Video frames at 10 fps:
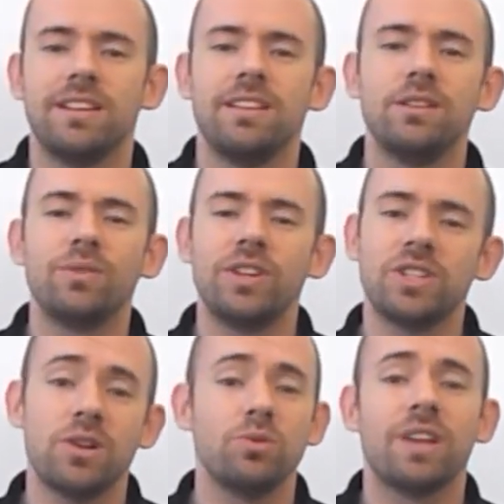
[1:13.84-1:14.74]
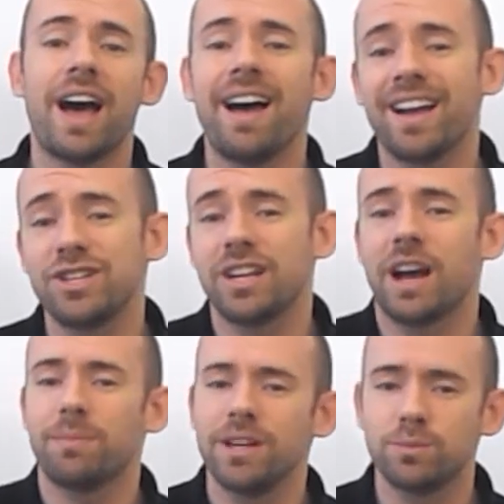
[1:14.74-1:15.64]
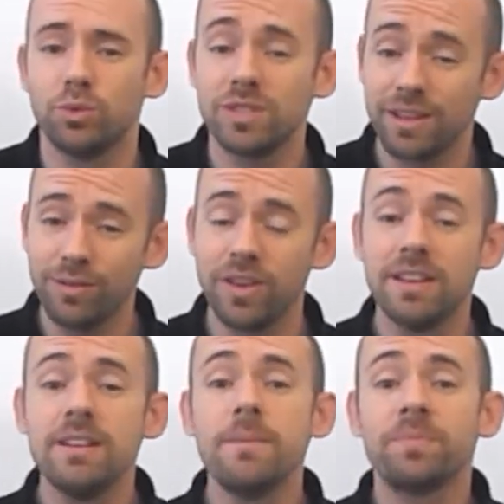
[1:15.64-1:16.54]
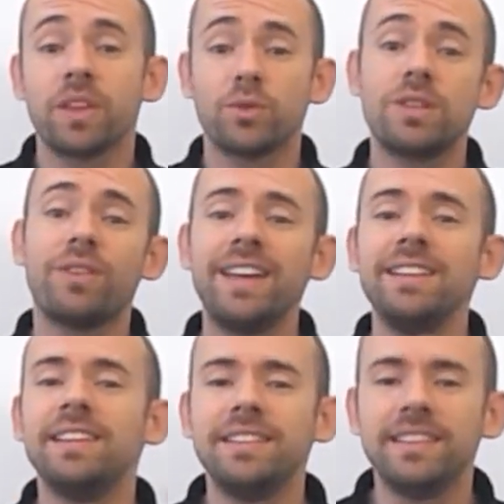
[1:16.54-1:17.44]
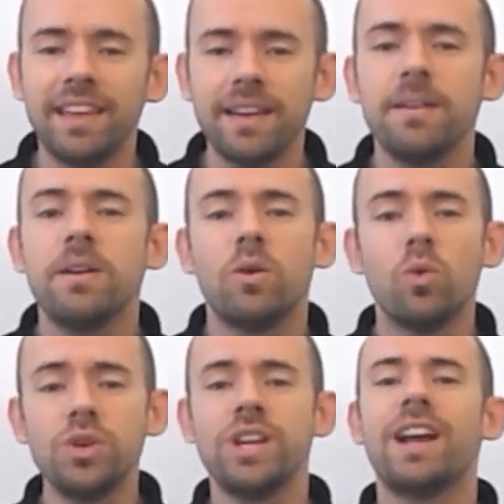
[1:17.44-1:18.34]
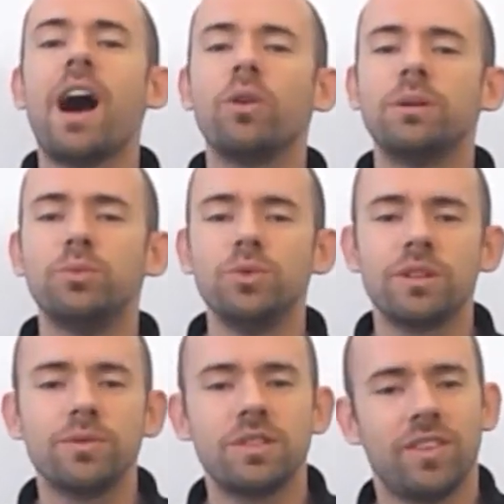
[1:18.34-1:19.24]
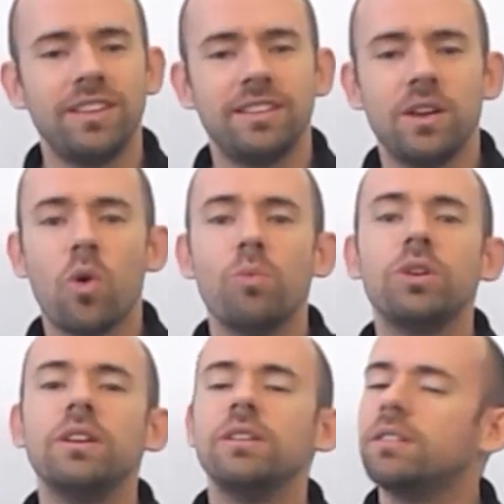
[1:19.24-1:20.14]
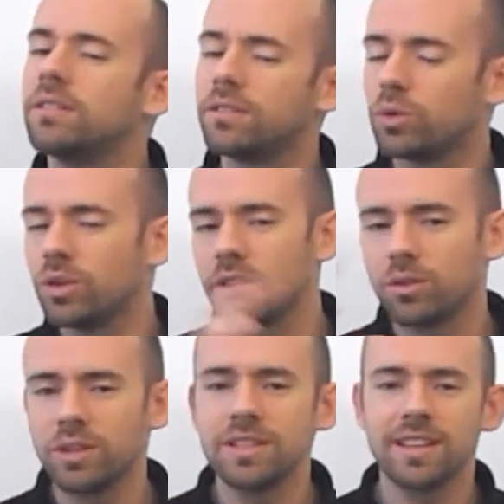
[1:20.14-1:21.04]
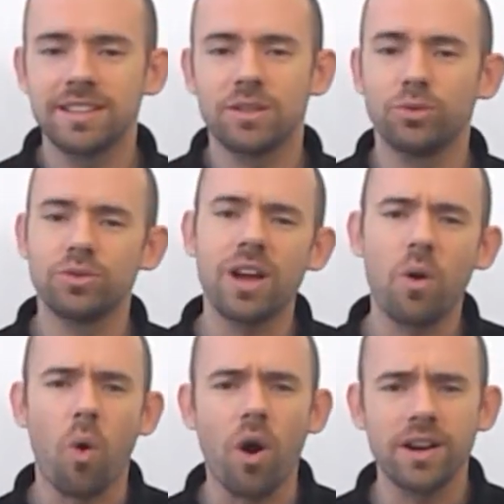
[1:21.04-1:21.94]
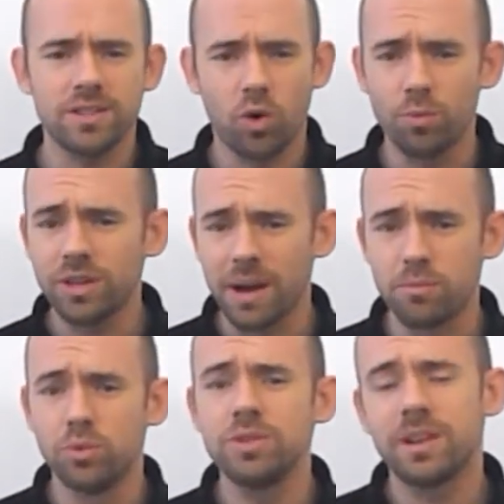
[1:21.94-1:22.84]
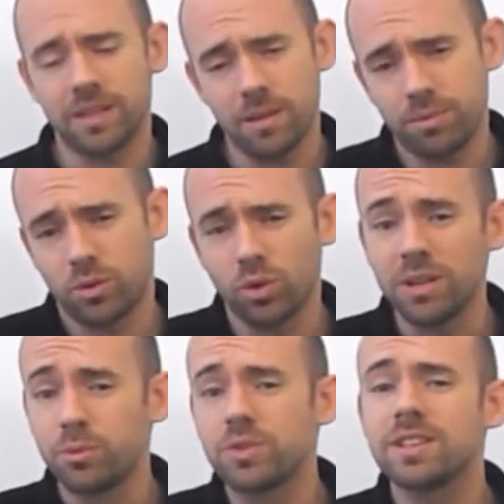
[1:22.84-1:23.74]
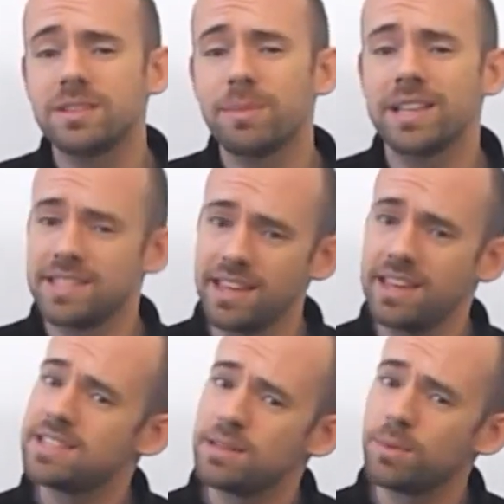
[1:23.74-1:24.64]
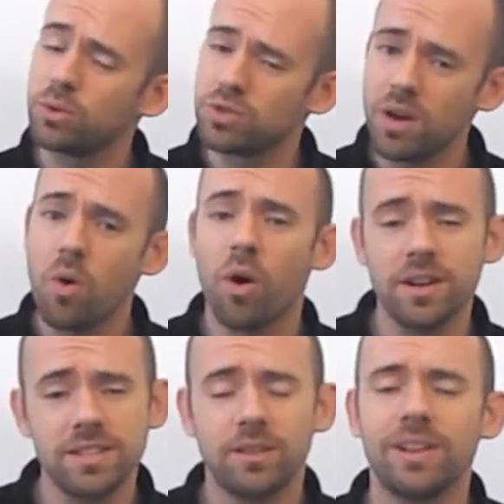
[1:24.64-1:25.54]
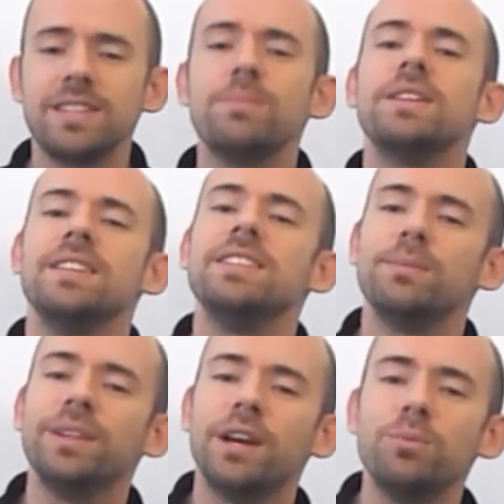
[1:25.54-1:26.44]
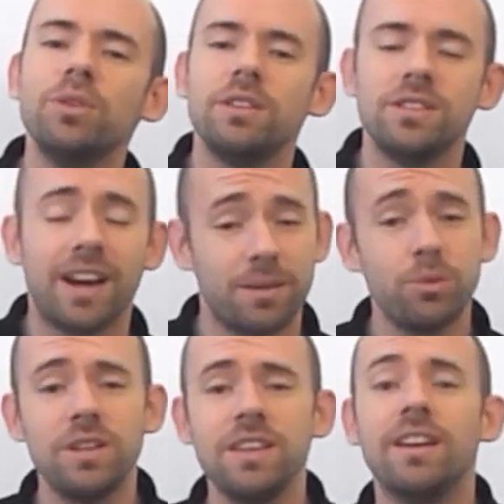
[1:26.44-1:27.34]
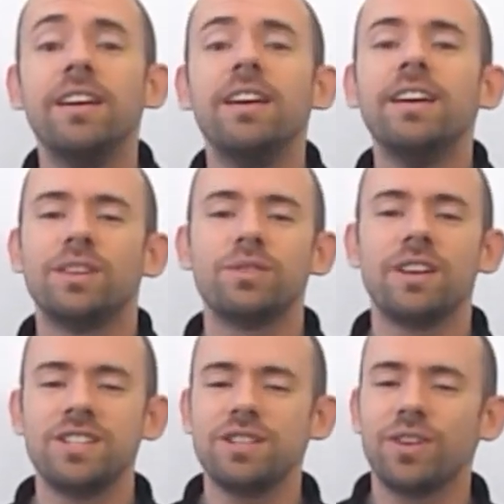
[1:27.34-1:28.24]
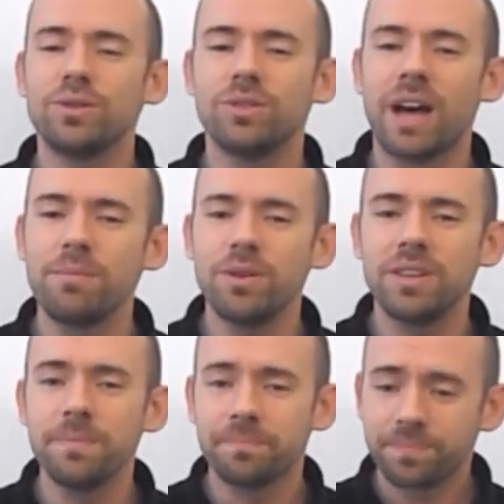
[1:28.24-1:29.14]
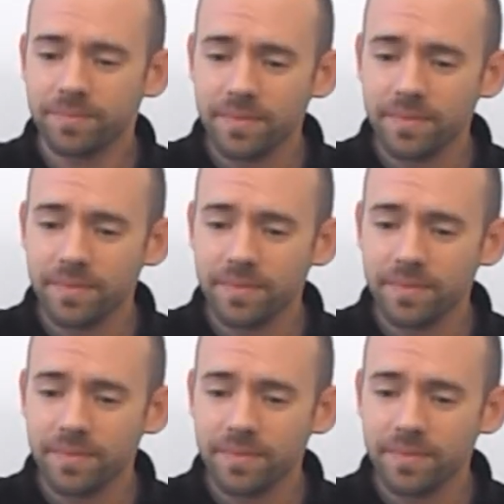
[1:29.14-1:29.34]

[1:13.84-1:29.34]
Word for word: Isso vai te ajudar a tirar mais música, enfim. Você vai entender o geral da música você vai entender como que toda, toda essa questão dos acordes e como que a música, né? Porque toda música se baseia em cima dos acordes, então ela se baseia em cima da harmonia. Então você, a gente vai estudar meio que